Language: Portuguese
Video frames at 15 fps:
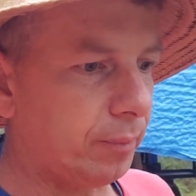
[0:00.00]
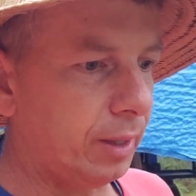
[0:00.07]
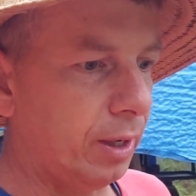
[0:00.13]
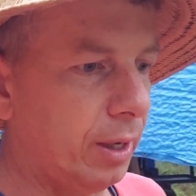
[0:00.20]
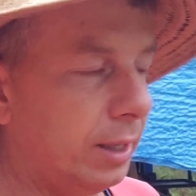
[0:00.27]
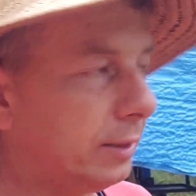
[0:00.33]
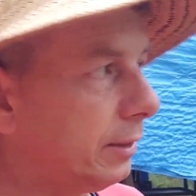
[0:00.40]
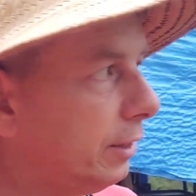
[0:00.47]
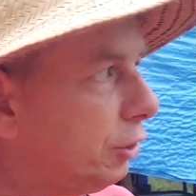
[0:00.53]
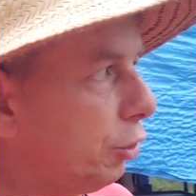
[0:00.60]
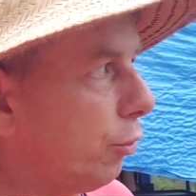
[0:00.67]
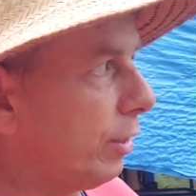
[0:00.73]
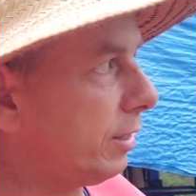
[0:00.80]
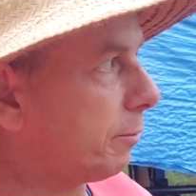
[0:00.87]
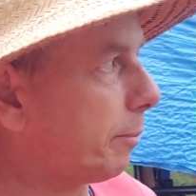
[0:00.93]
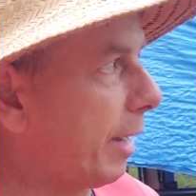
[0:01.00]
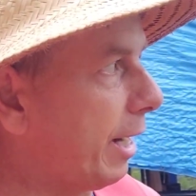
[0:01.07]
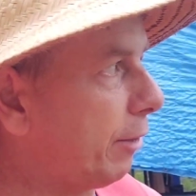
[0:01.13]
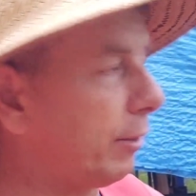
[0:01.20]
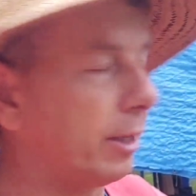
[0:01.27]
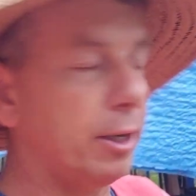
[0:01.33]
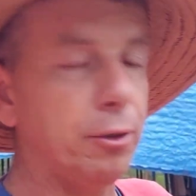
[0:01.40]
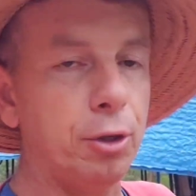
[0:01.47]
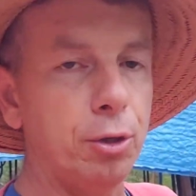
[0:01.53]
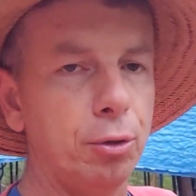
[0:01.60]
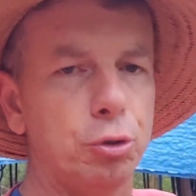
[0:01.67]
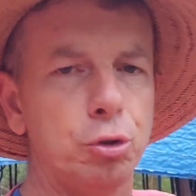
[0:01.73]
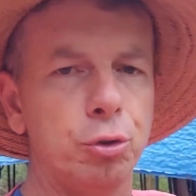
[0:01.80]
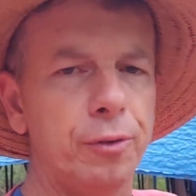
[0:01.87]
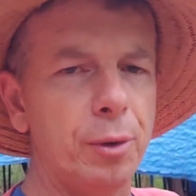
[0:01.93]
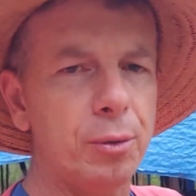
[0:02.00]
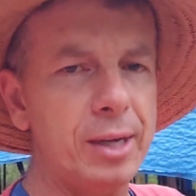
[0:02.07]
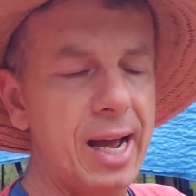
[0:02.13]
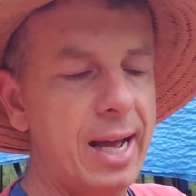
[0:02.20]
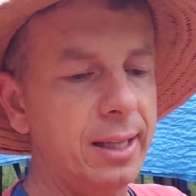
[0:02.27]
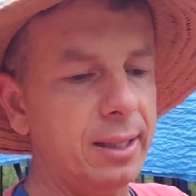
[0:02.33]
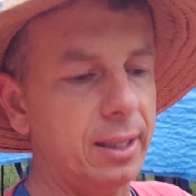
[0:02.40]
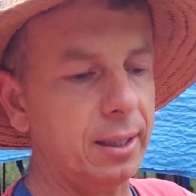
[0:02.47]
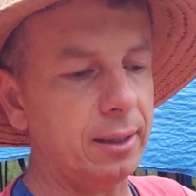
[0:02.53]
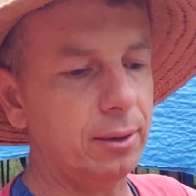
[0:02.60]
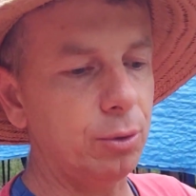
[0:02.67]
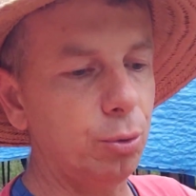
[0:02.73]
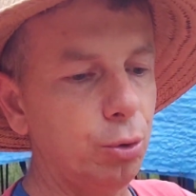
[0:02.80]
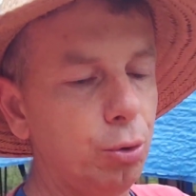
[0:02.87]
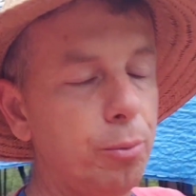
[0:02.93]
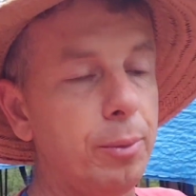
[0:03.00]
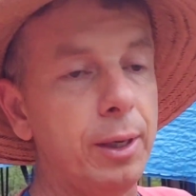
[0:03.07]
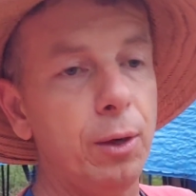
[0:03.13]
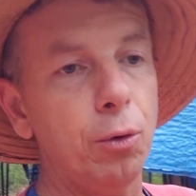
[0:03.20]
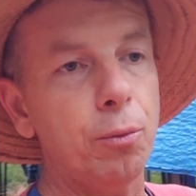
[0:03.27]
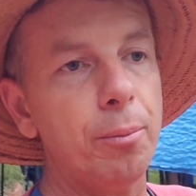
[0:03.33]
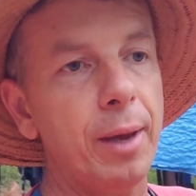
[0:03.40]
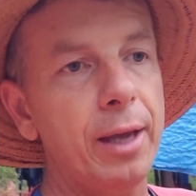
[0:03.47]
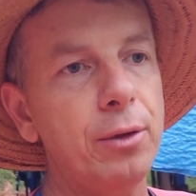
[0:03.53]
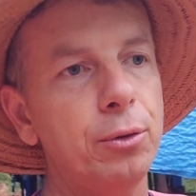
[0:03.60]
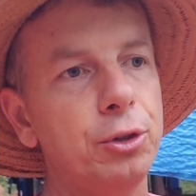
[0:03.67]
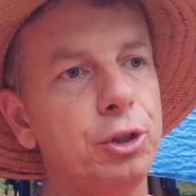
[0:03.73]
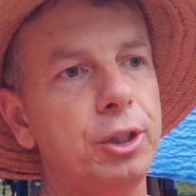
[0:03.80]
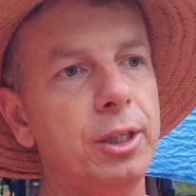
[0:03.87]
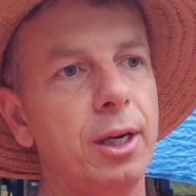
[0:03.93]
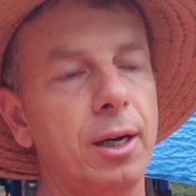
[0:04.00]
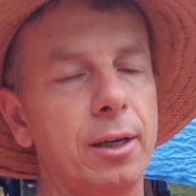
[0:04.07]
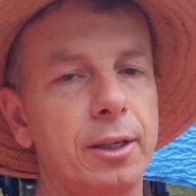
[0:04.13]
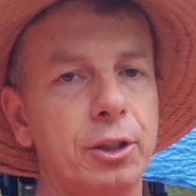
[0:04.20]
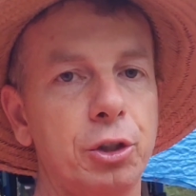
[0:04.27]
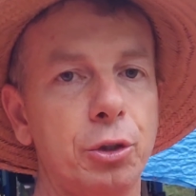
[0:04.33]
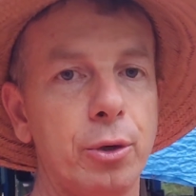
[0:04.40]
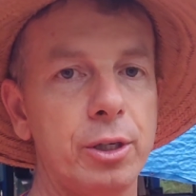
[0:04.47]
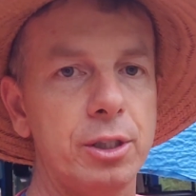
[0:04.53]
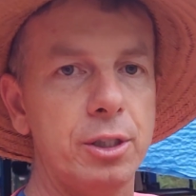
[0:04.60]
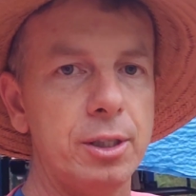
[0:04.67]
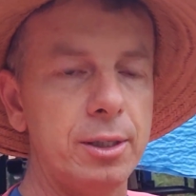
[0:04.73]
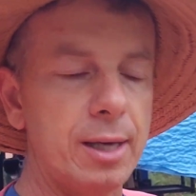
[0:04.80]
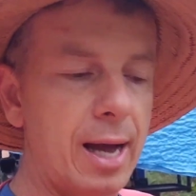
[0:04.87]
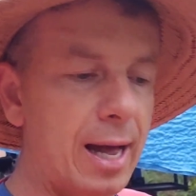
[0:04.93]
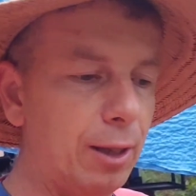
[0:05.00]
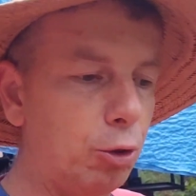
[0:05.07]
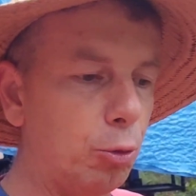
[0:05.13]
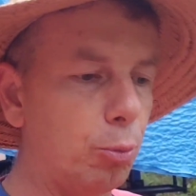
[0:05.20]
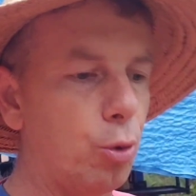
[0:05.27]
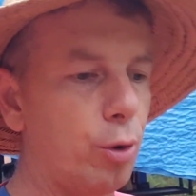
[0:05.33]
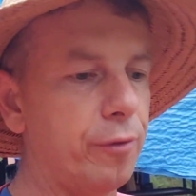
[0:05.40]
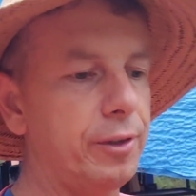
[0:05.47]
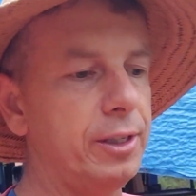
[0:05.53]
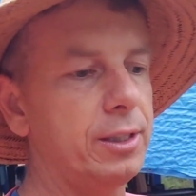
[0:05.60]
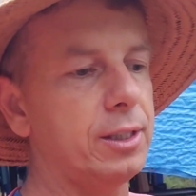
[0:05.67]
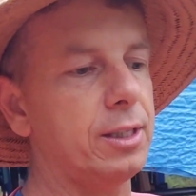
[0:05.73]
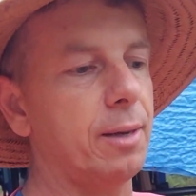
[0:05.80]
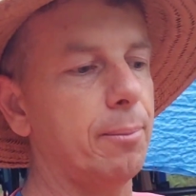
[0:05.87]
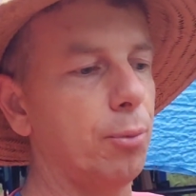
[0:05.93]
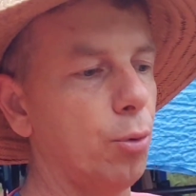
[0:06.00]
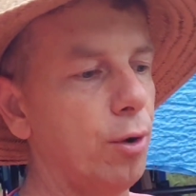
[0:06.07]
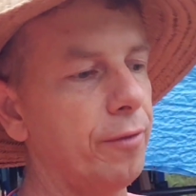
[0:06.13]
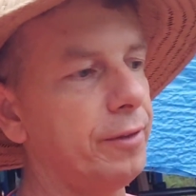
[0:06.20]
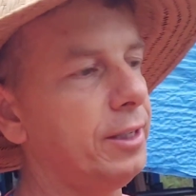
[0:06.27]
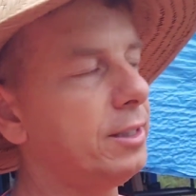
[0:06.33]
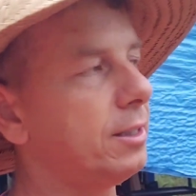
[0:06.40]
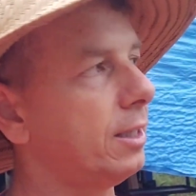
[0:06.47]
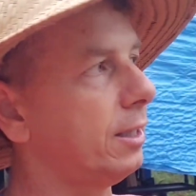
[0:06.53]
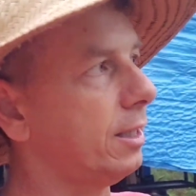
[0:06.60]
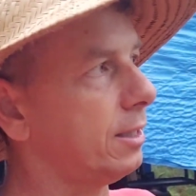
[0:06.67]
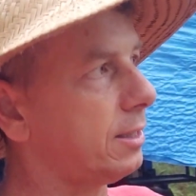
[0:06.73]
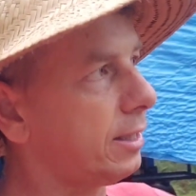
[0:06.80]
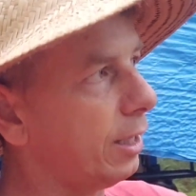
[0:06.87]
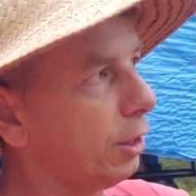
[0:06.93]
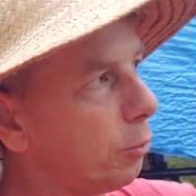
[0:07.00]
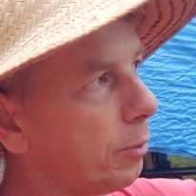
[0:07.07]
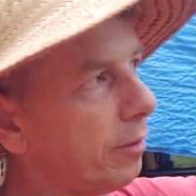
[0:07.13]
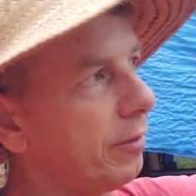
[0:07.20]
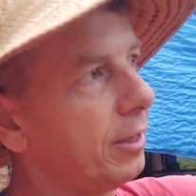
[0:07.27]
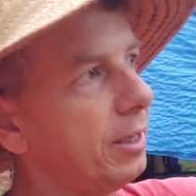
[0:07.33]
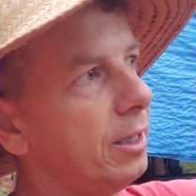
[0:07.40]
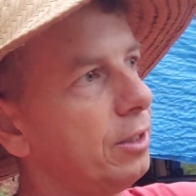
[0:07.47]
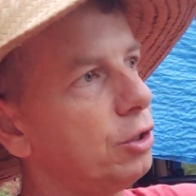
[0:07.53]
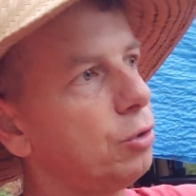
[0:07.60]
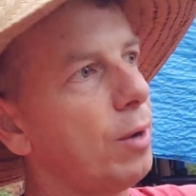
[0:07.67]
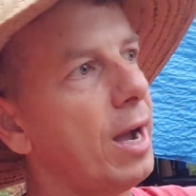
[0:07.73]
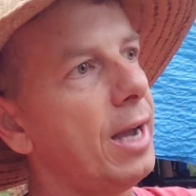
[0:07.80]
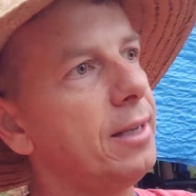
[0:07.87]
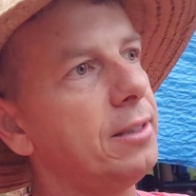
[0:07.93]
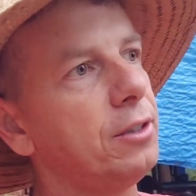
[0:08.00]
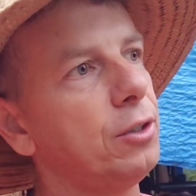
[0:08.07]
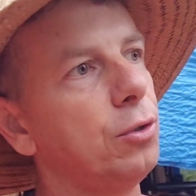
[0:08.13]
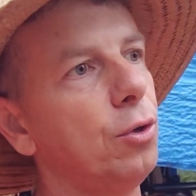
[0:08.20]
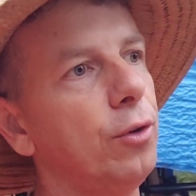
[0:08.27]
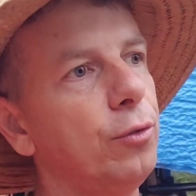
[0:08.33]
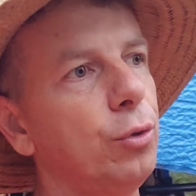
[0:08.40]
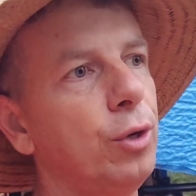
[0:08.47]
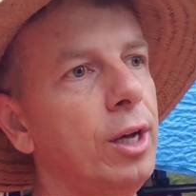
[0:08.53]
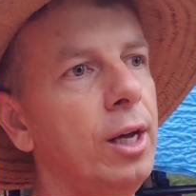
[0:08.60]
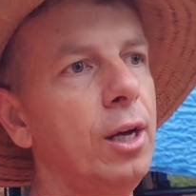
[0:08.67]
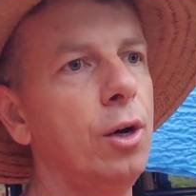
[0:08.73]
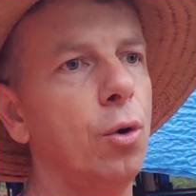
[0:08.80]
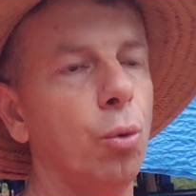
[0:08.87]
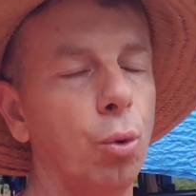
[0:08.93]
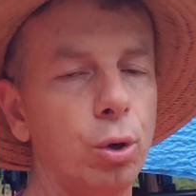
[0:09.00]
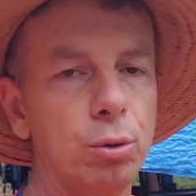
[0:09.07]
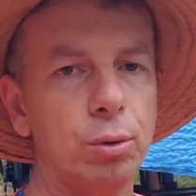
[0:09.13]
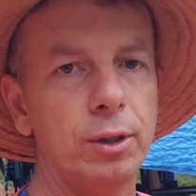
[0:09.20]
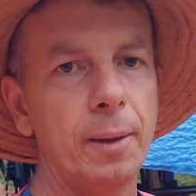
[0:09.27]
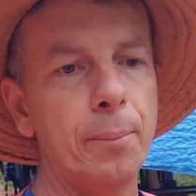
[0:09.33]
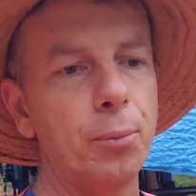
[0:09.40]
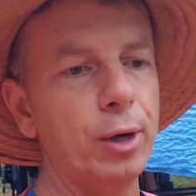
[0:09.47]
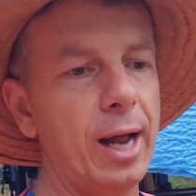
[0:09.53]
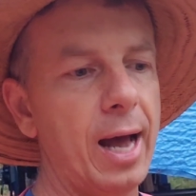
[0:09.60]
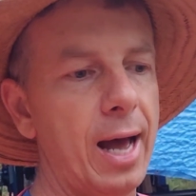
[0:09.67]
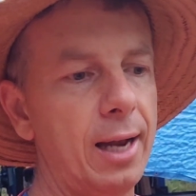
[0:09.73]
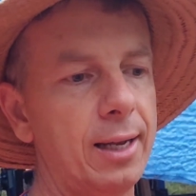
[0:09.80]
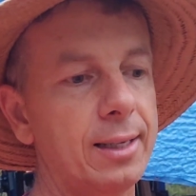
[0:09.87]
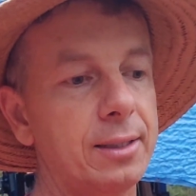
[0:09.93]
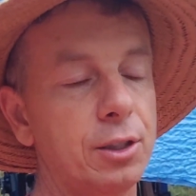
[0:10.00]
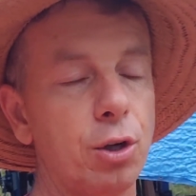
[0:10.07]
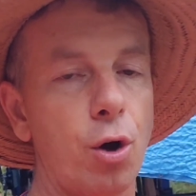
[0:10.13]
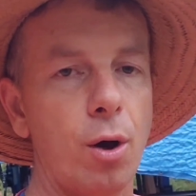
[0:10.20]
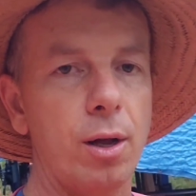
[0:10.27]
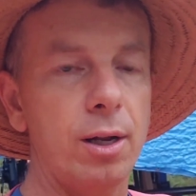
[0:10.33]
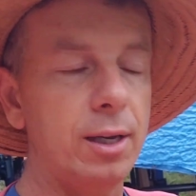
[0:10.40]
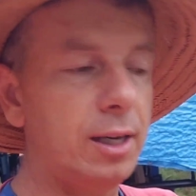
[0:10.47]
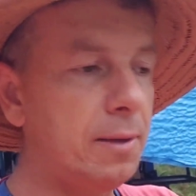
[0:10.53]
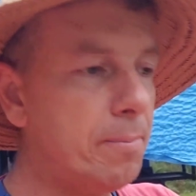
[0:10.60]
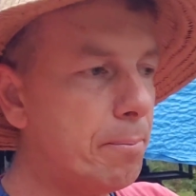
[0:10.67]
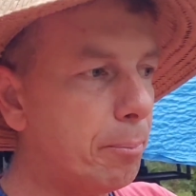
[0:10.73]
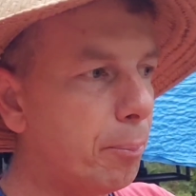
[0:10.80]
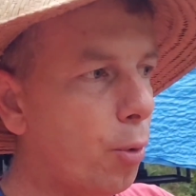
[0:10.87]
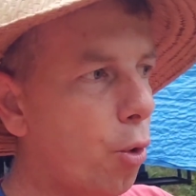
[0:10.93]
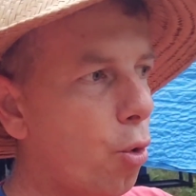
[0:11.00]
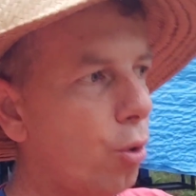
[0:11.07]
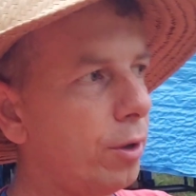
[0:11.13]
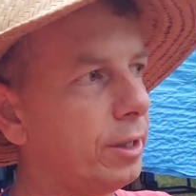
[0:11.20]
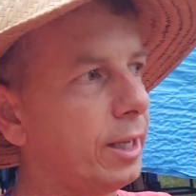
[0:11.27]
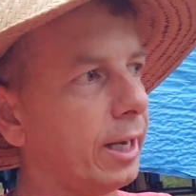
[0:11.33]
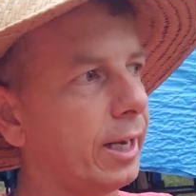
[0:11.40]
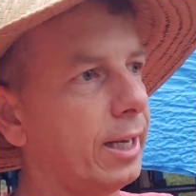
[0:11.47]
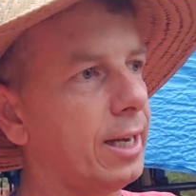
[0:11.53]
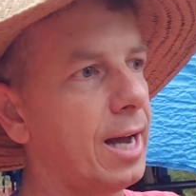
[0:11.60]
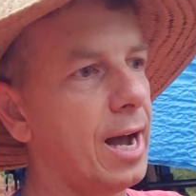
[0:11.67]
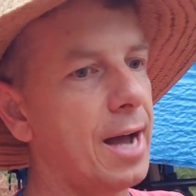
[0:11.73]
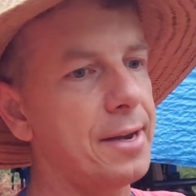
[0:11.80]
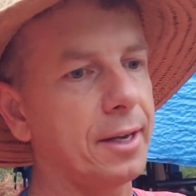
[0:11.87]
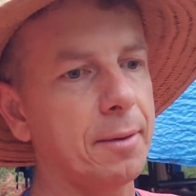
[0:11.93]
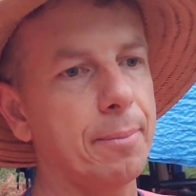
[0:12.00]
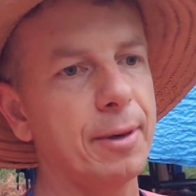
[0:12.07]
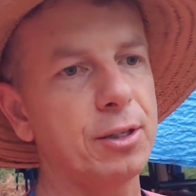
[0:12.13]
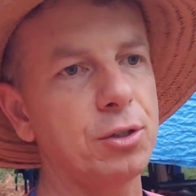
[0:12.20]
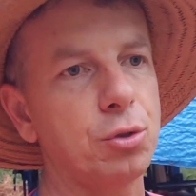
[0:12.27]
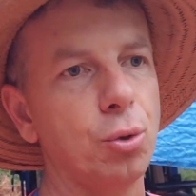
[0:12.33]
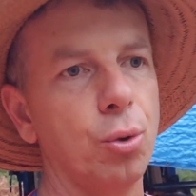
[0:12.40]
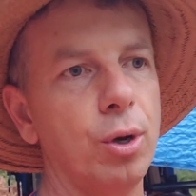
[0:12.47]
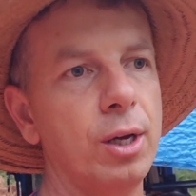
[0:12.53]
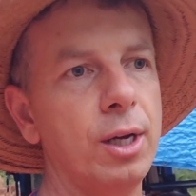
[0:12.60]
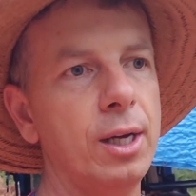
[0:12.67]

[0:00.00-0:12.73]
as regiões perto aqui onde não choveu nada, no domingo, meio-dia, regiões de Alto Boa Vista, Boa Vista, descendo para Venâncio Aires de novo, o outro temporal, assim ó, limpou naquela área que passou.